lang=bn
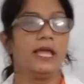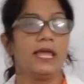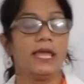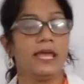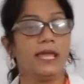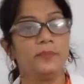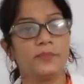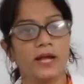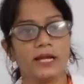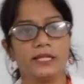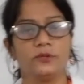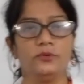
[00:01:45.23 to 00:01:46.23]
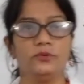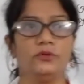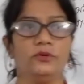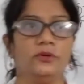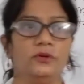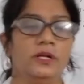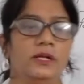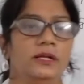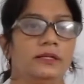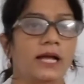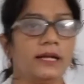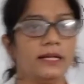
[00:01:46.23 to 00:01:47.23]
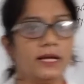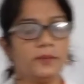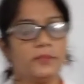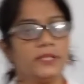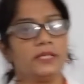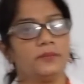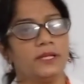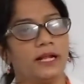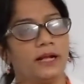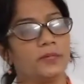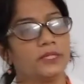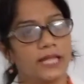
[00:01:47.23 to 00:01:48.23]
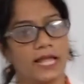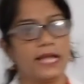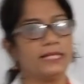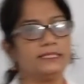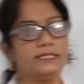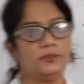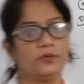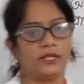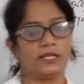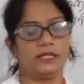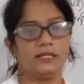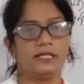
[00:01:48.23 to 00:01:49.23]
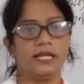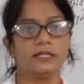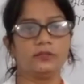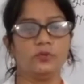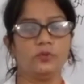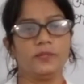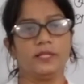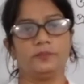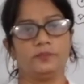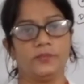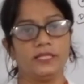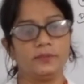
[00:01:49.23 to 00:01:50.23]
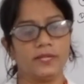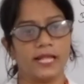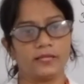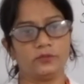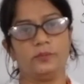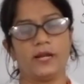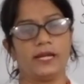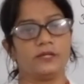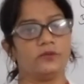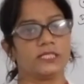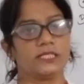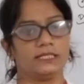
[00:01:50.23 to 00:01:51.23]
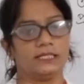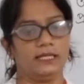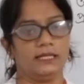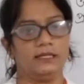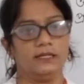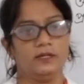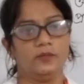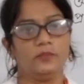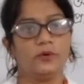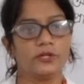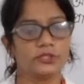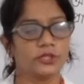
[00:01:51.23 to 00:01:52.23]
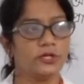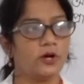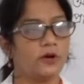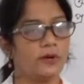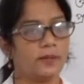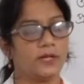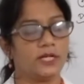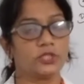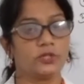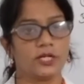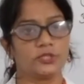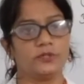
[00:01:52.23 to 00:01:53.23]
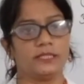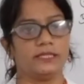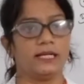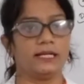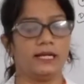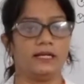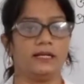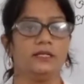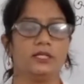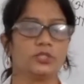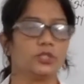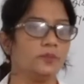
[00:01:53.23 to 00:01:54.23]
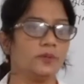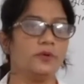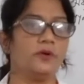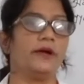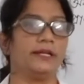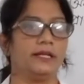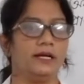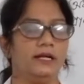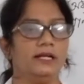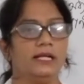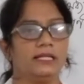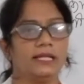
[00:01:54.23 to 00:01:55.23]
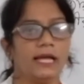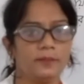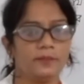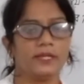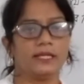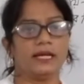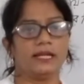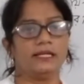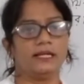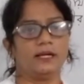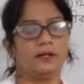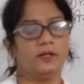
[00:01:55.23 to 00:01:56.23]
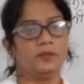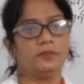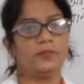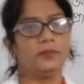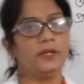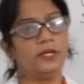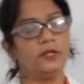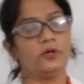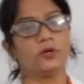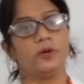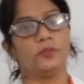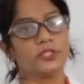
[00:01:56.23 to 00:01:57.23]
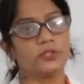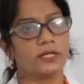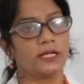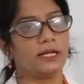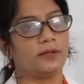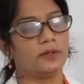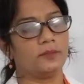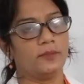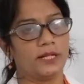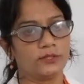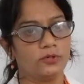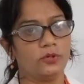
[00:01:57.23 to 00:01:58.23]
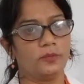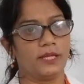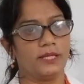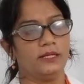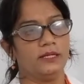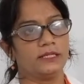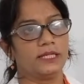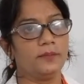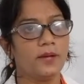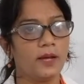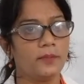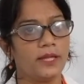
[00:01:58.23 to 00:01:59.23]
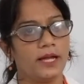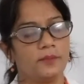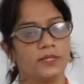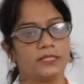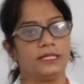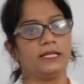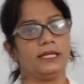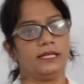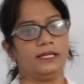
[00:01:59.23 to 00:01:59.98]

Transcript: এই প্রাণীগুলো নানান পৃথিবীর আমাদের এক জীবনে এত পৃথিবীর এত প্রাণীগুলোর সাথে পরিচয় হওয়া বা সরাসরি দেখা সম্ভব হয় না তাই বিজ্ঞানীরা বিভিন্ন গবেষণা মাধ্যমে কিভাবে আমাদেরকে